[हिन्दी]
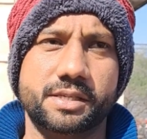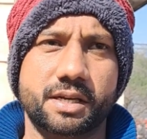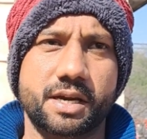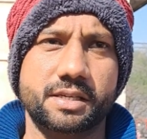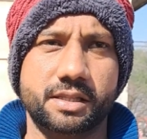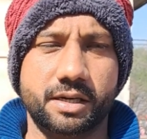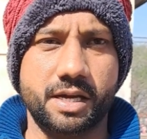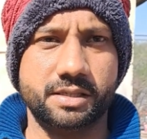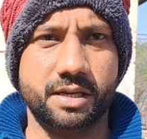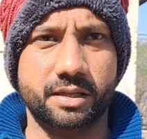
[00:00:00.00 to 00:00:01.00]
मैं सरकार से
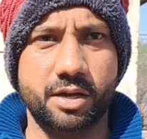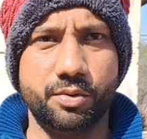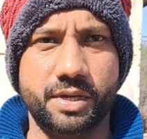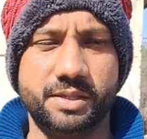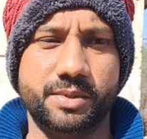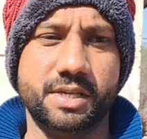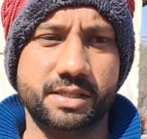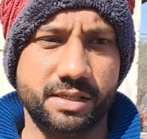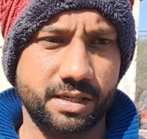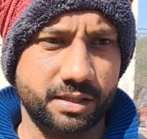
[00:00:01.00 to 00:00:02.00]
दरखास्त करता हूँ कि इस पर
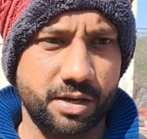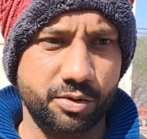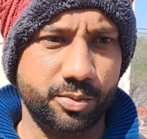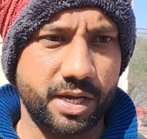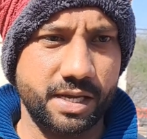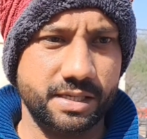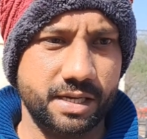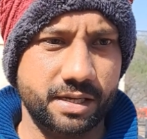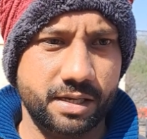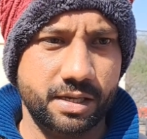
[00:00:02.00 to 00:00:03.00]
सख्त से सख्त कानून बनाया जाए